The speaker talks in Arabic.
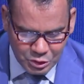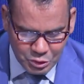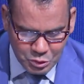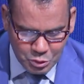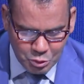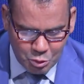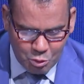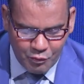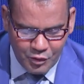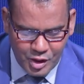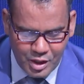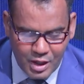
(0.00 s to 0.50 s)

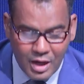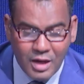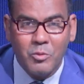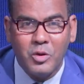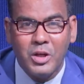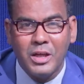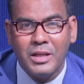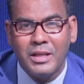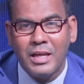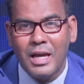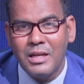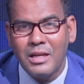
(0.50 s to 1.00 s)
الصحفي
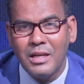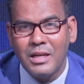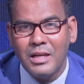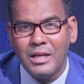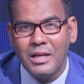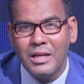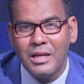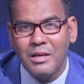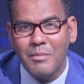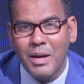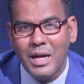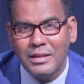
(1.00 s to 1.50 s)

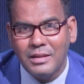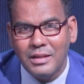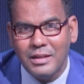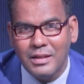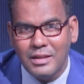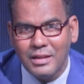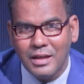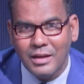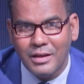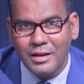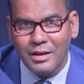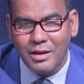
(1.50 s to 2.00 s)
الموريتاني
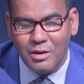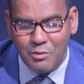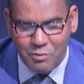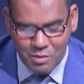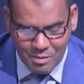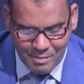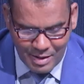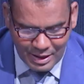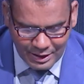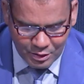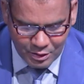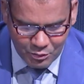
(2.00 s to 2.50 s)
ماديا
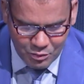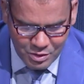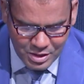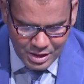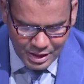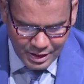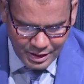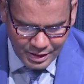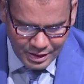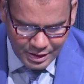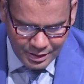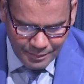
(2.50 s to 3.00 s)

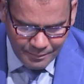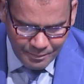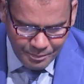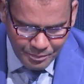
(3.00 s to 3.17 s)
ومعنويا